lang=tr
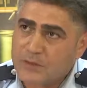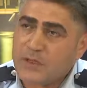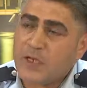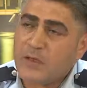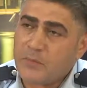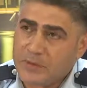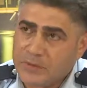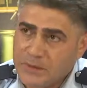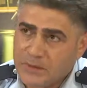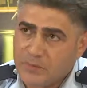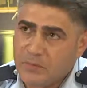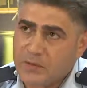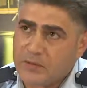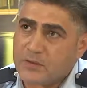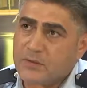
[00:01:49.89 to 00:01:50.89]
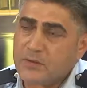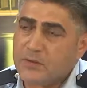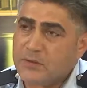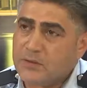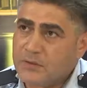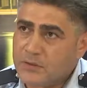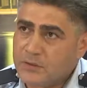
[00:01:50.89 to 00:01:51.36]
Daha basit bir
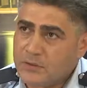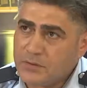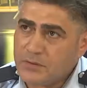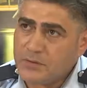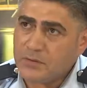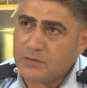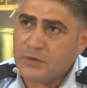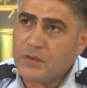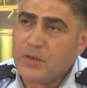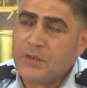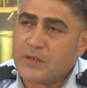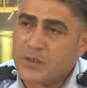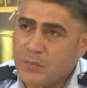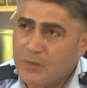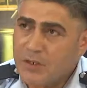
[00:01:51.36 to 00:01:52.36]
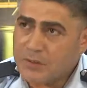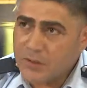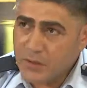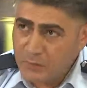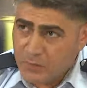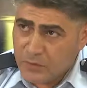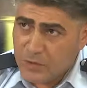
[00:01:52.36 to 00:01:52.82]
e,
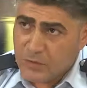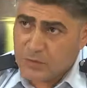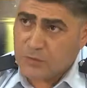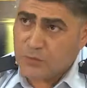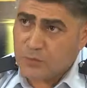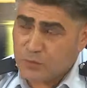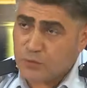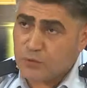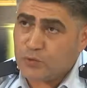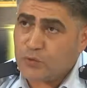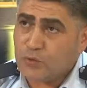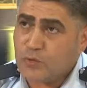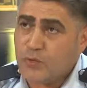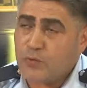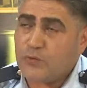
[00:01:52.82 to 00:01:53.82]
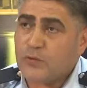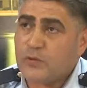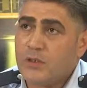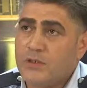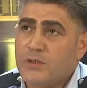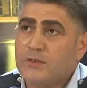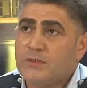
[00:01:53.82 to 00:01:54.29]
kabahat nevinde suç
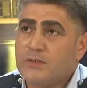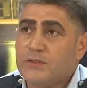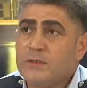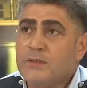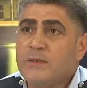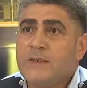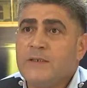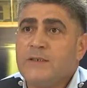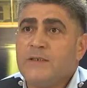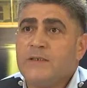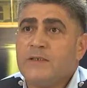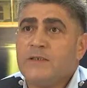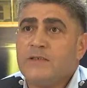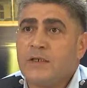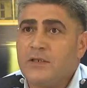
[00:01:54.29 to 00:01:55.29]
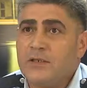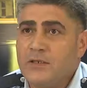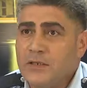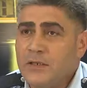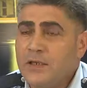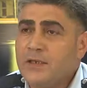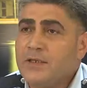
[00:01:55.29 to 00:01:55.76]
gördükleri için yani
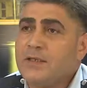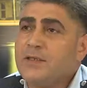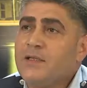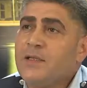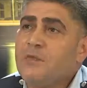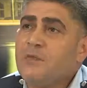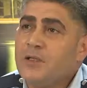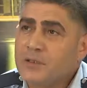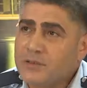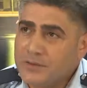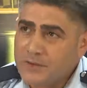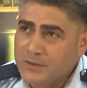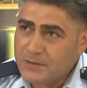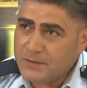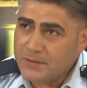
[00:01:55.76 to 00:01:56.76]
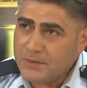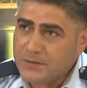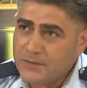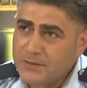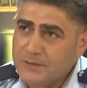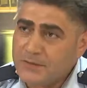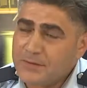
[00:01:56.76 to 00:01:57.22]
ihlal edilebilir
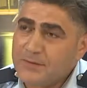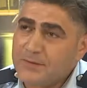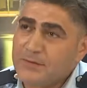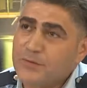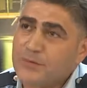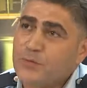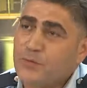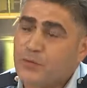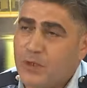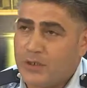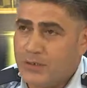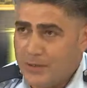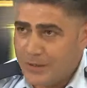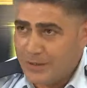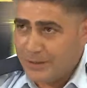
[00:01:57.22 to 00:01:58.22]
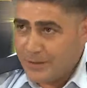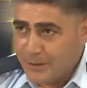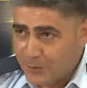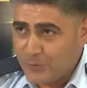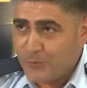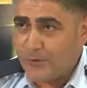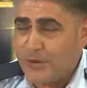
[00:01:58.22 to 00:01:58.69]
e, kural
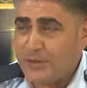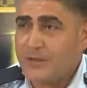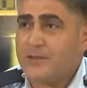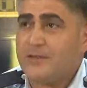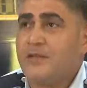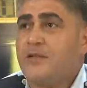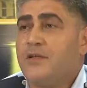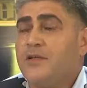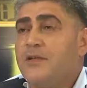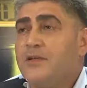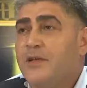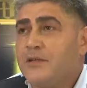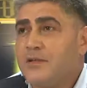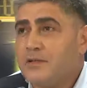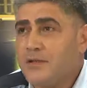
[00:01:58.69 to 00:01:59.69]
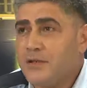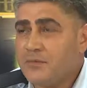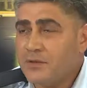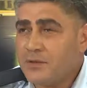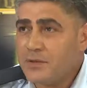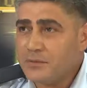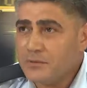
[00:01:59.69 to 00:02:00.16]
ihlalleri olarak ya da ihlal
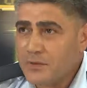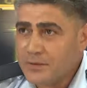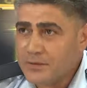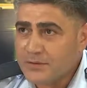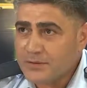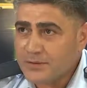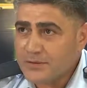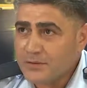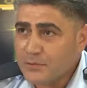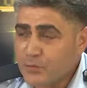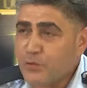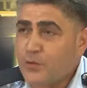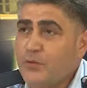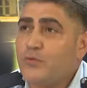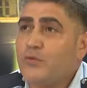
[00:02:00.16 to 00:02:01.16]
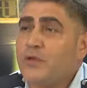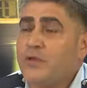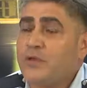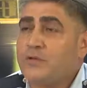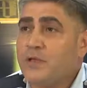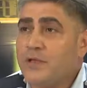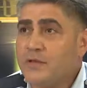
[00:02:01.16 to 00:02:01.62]
edilebilir bir e, kural
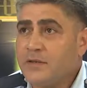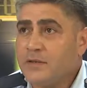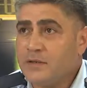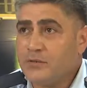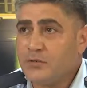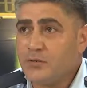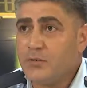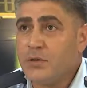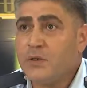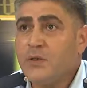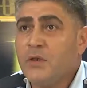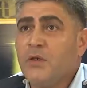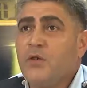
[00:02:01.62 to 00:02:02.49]
olarak değerlendiriyorlar.